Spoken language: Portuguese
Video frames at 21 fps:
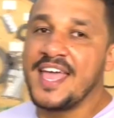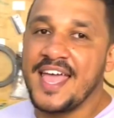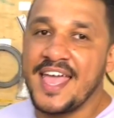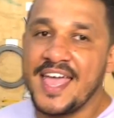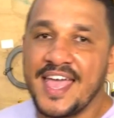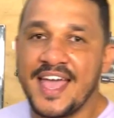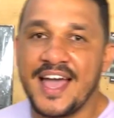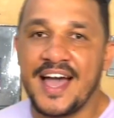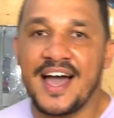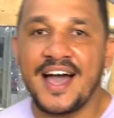
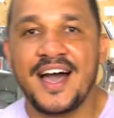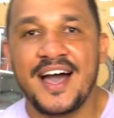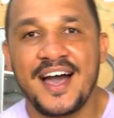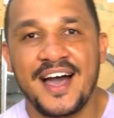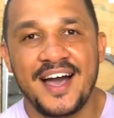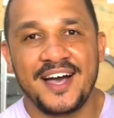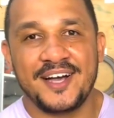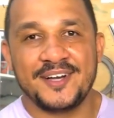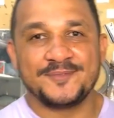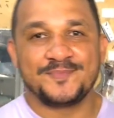é
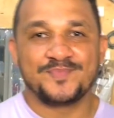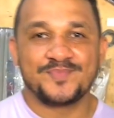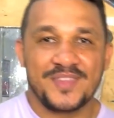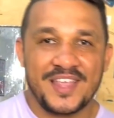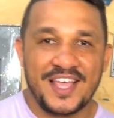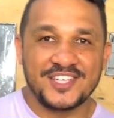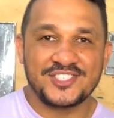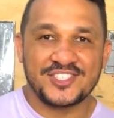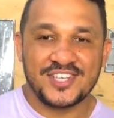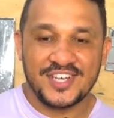a,
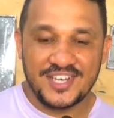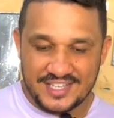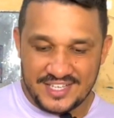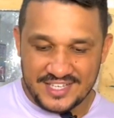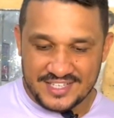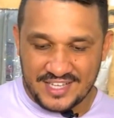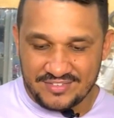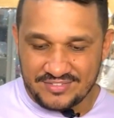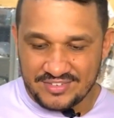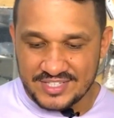é a
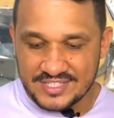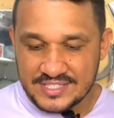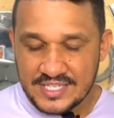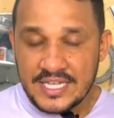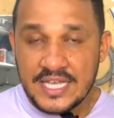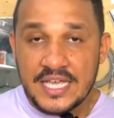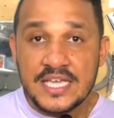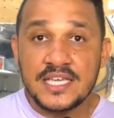estrelinha da vez.